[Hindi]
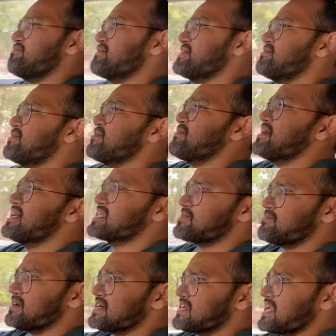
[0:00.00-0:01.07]
प्रीमियम
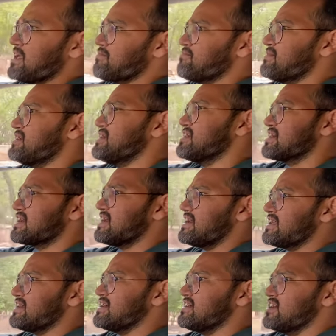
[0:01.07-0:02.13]
हैचबैक टाइप में
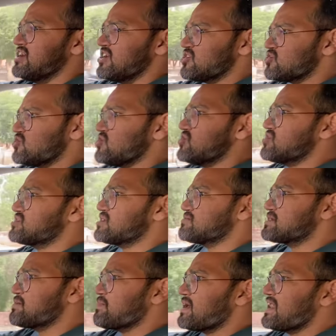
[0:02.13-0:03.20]
गाड़ी है तो
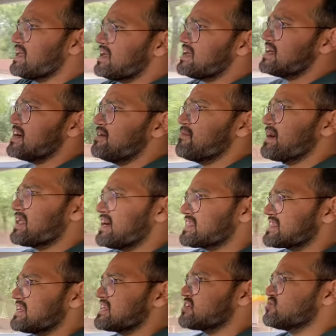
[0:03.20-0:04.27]
सबसे पहले हमारा
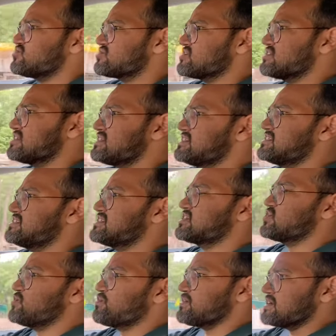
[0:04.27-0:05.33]
आता है क्वेश्चन इंजन
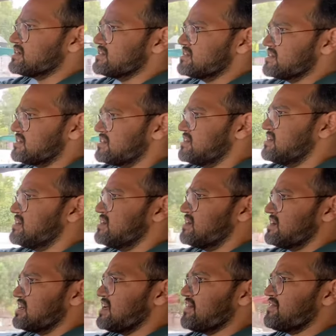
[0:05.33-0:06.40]
के ऊपर
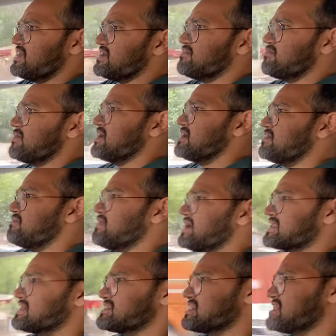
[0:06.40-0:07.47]
या फिर हम
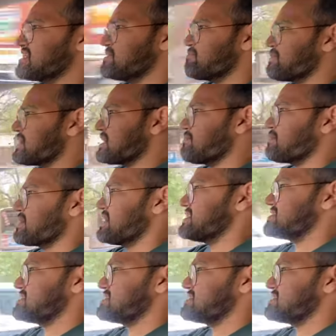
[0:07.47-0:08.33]
मान के चलें कि पिकअप क्या